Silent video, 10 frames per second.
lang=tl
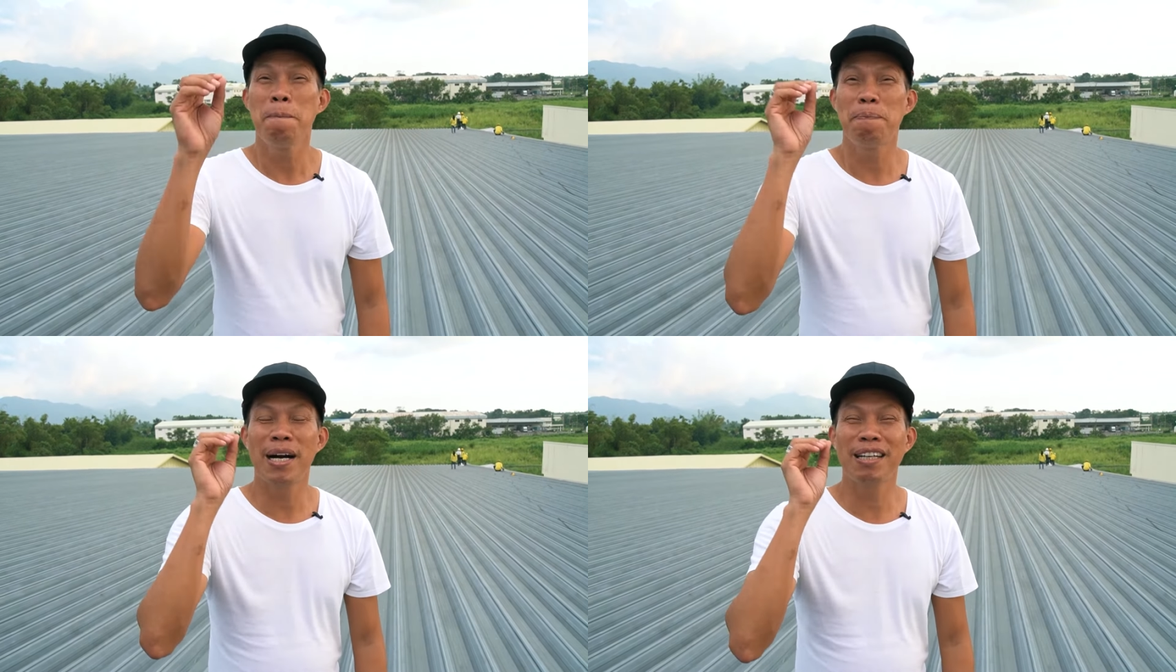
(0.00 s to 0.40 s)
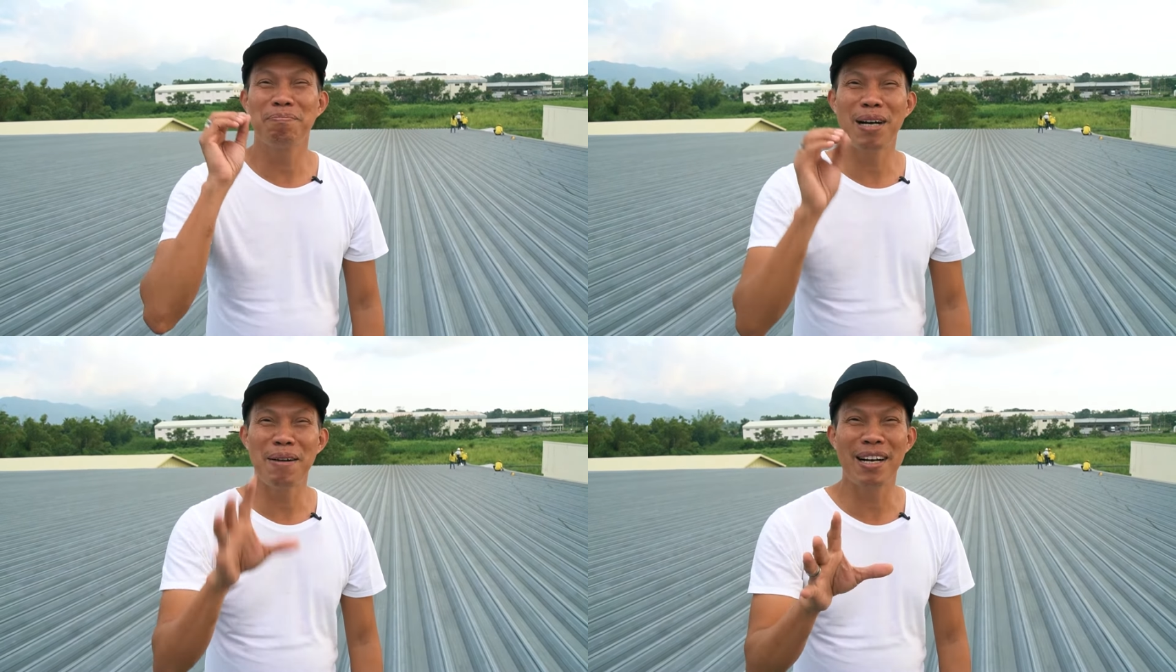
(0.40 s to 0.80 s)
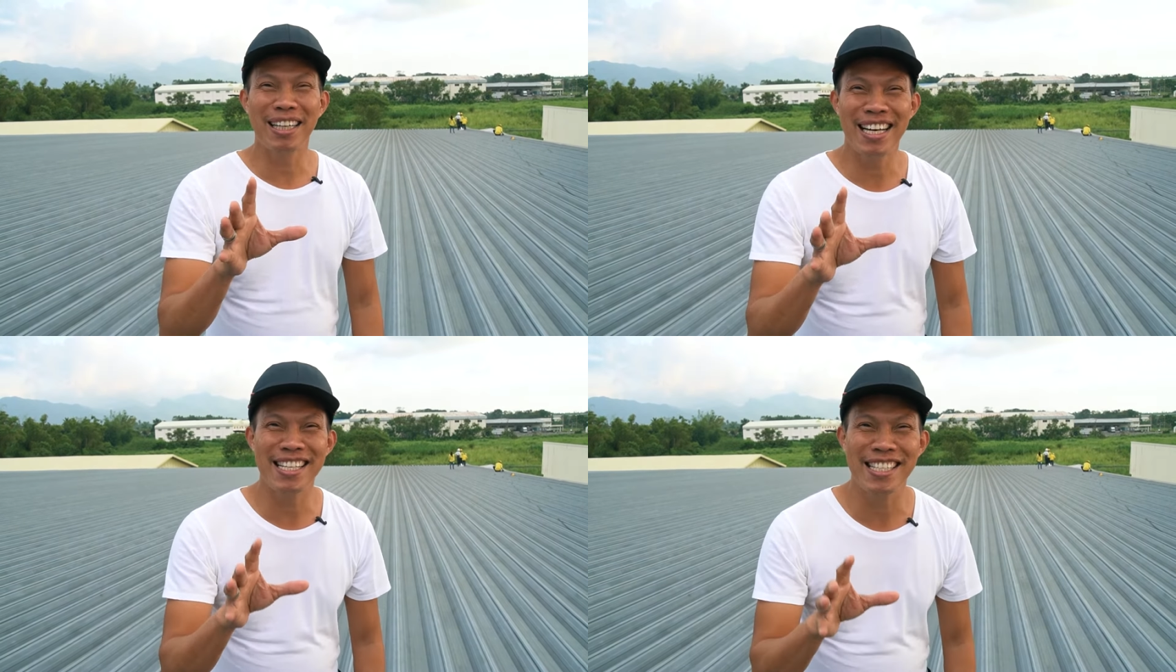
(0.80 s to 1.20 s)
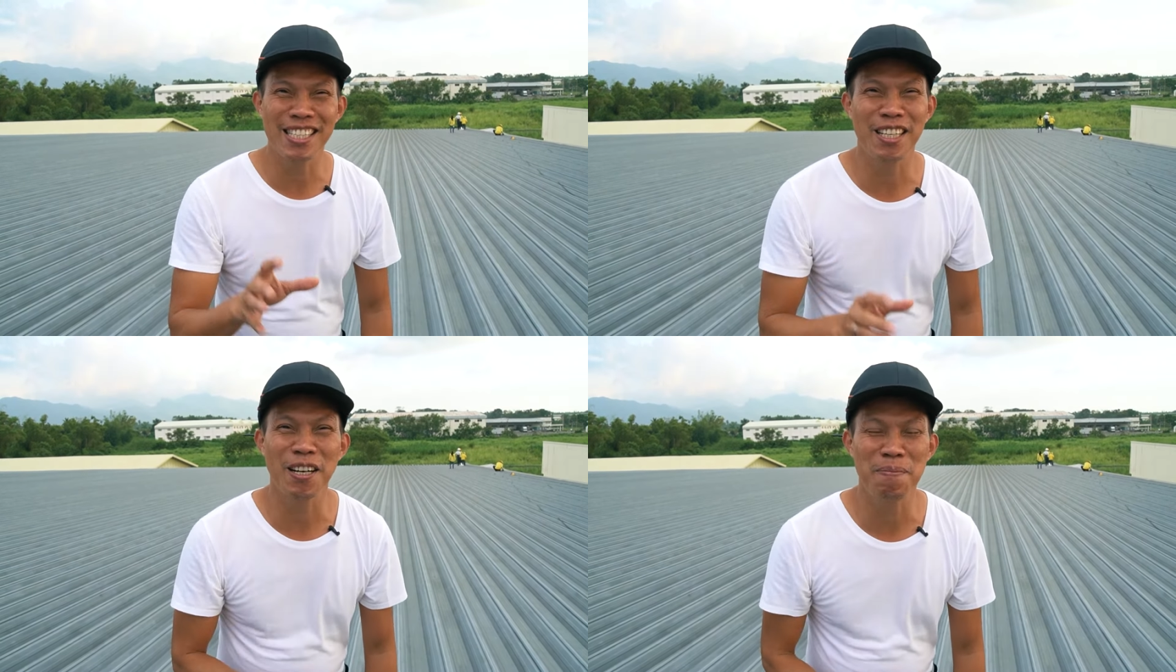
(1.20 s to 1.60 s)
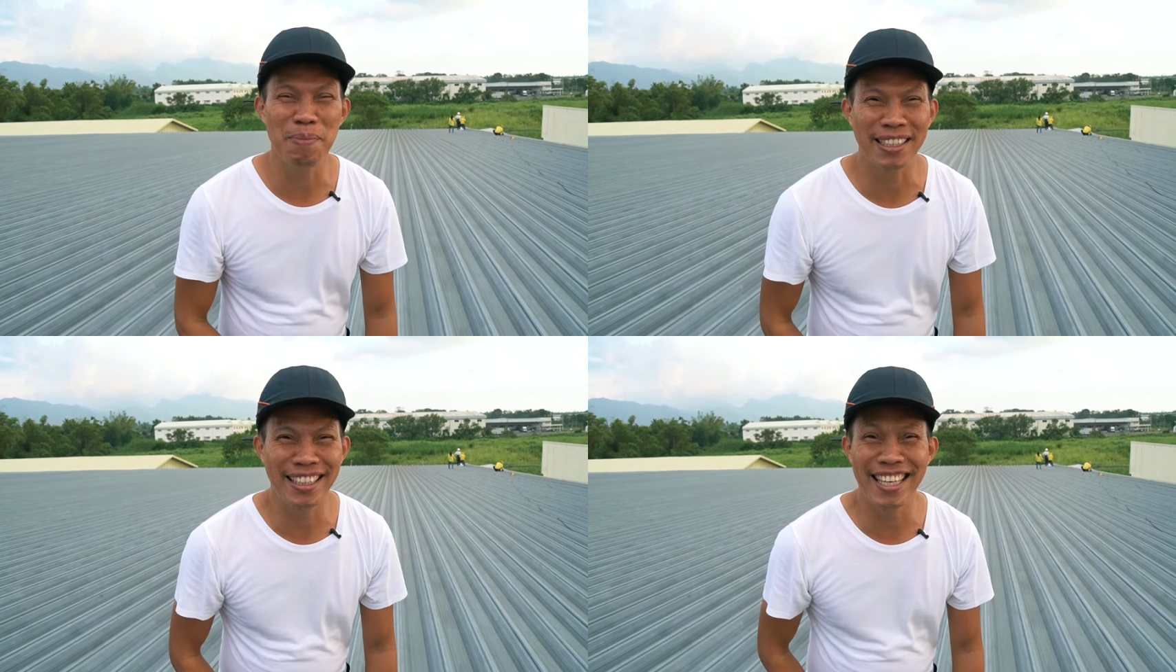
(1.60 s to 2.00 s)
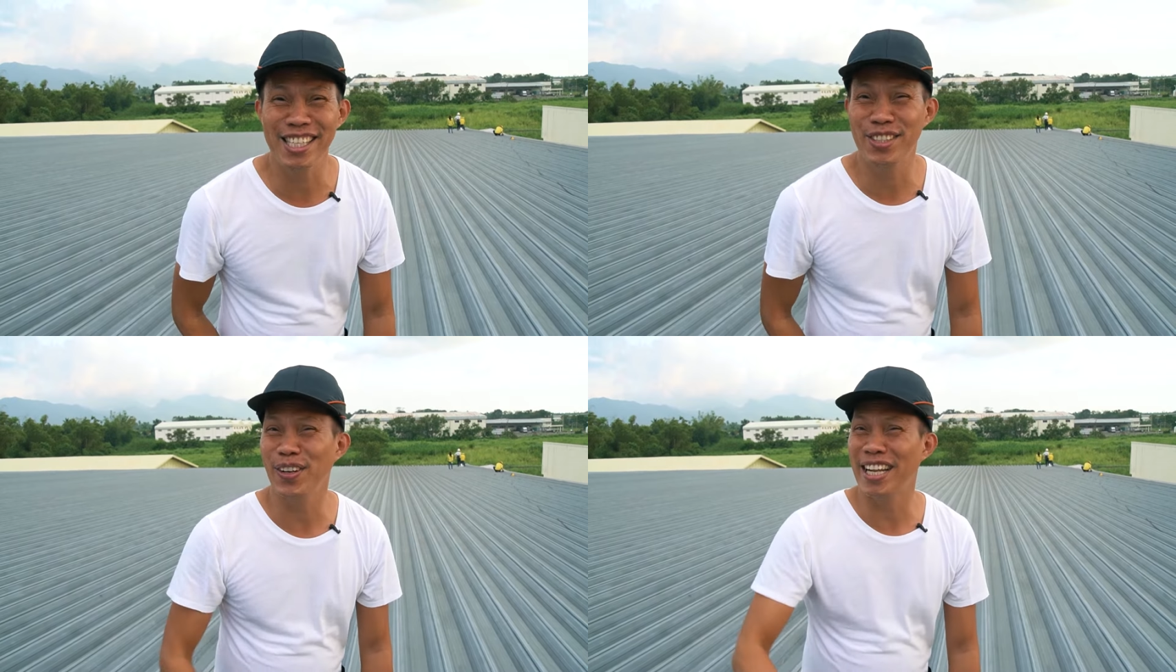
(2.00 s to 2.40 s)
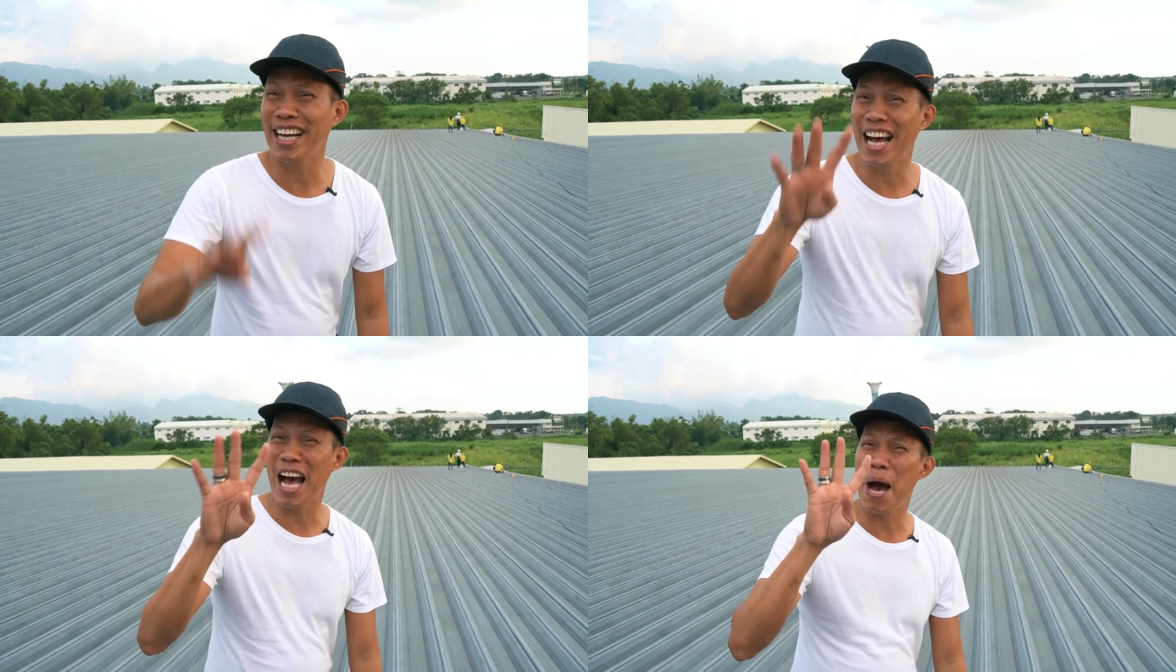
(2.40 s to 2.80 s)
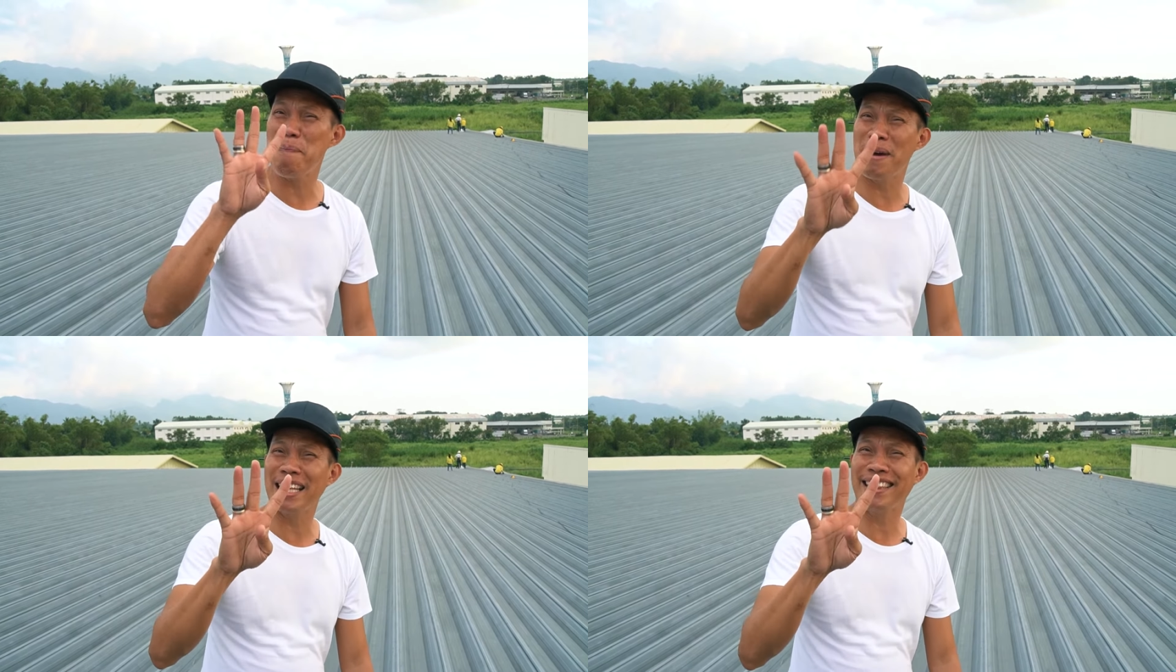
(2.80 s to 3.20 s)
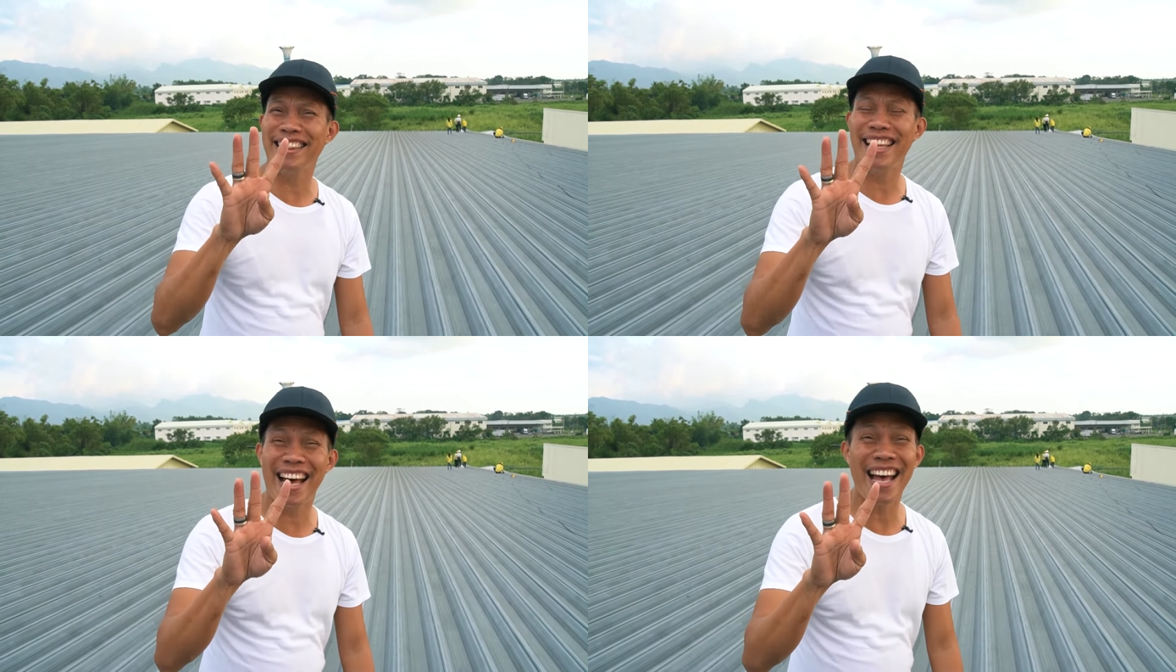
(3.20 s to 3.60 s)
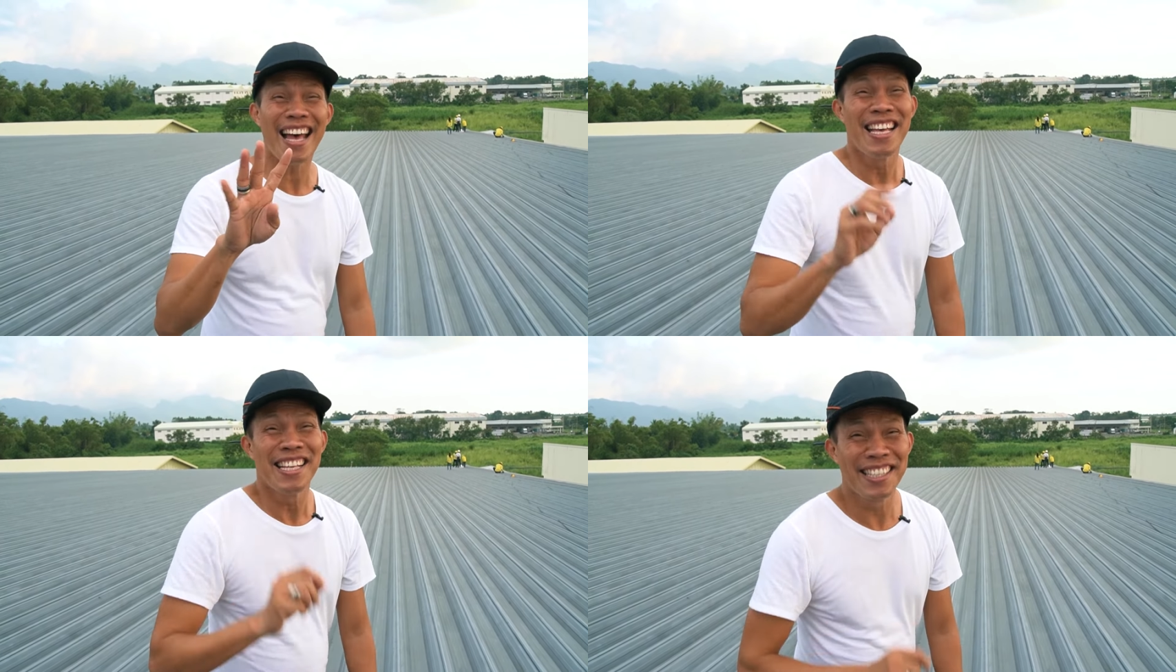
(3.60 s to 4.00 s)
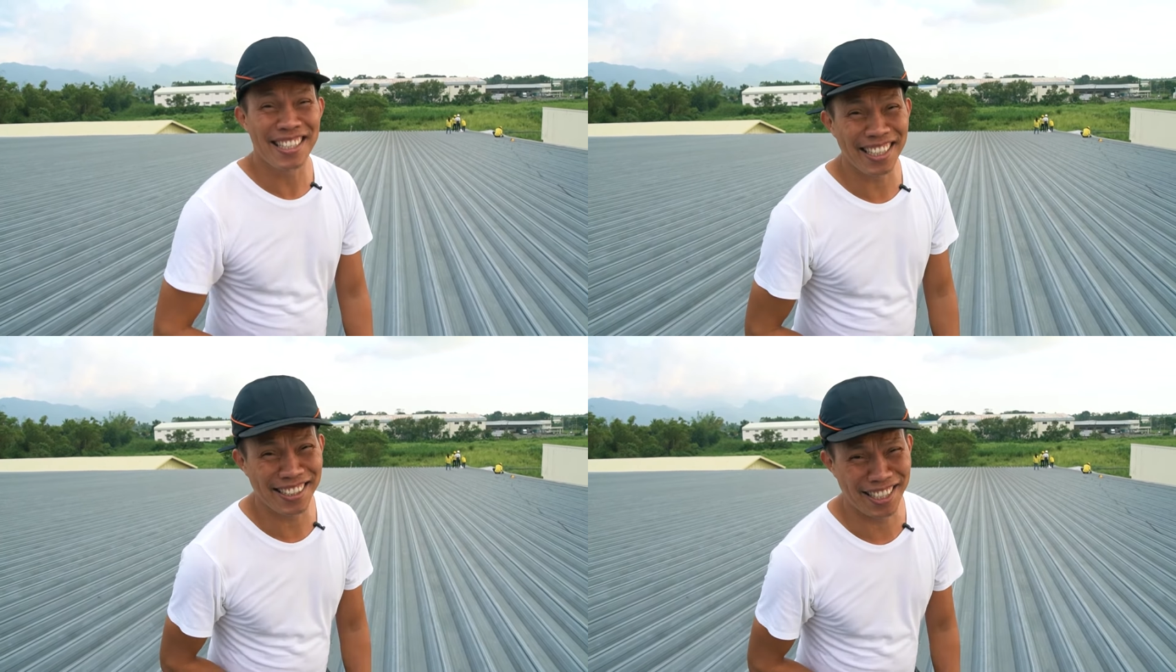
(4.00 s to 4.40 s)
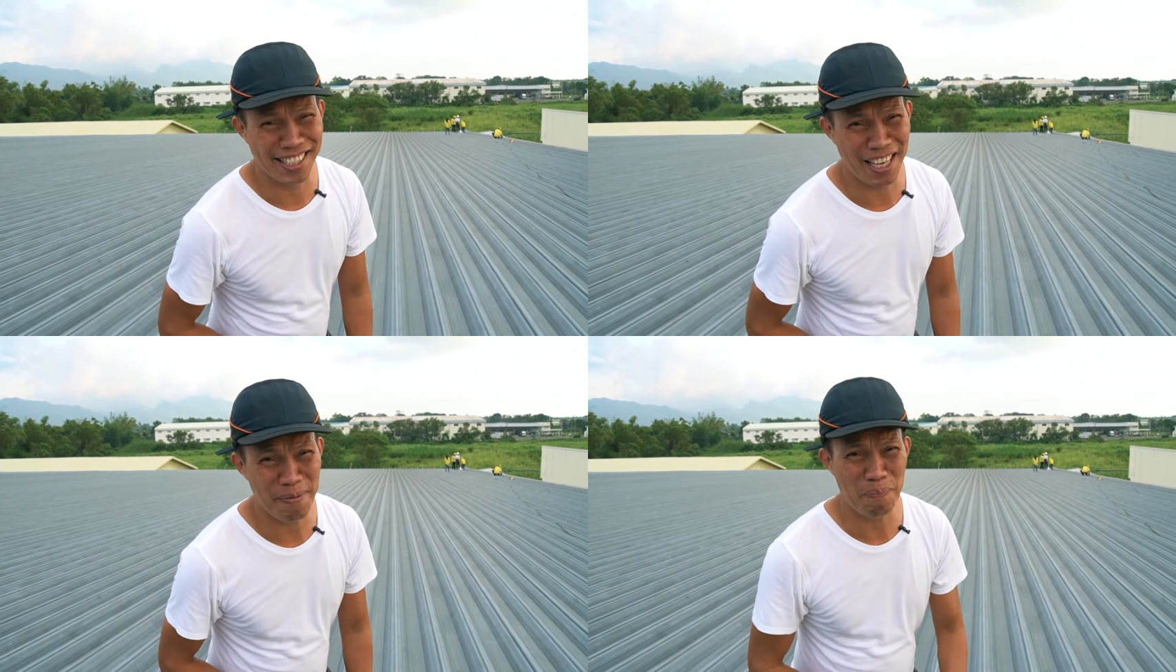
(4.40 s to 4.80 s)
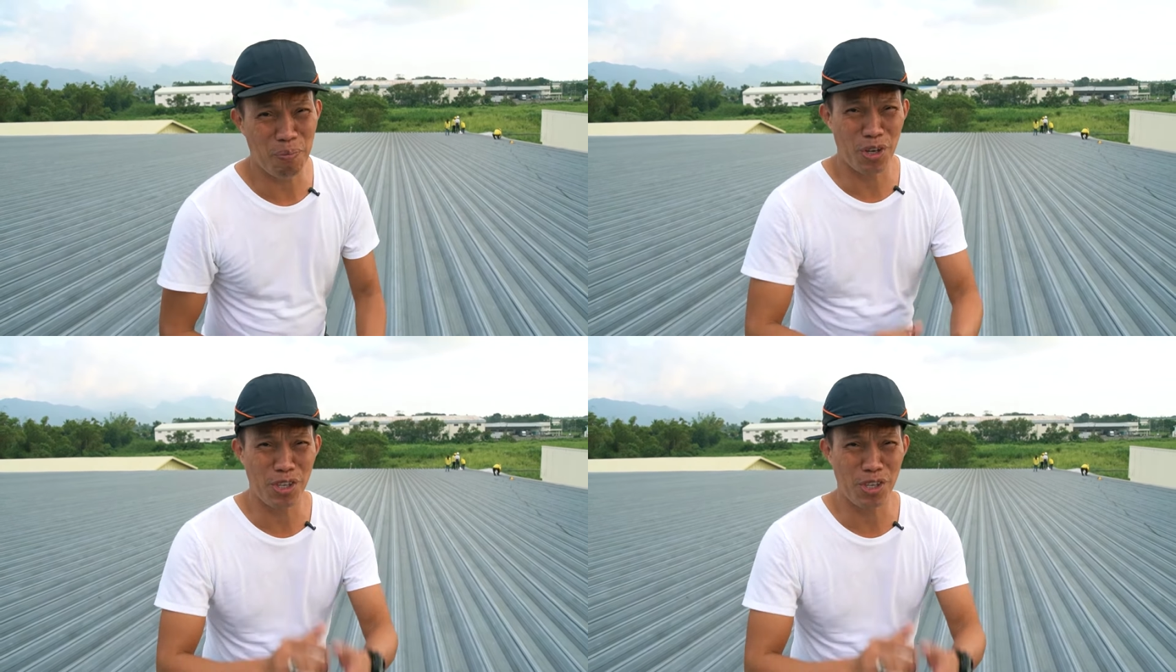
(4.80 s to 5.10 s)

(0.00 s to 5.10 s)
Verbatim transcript: pagbabaklas at saka pag install ng apat na 67.7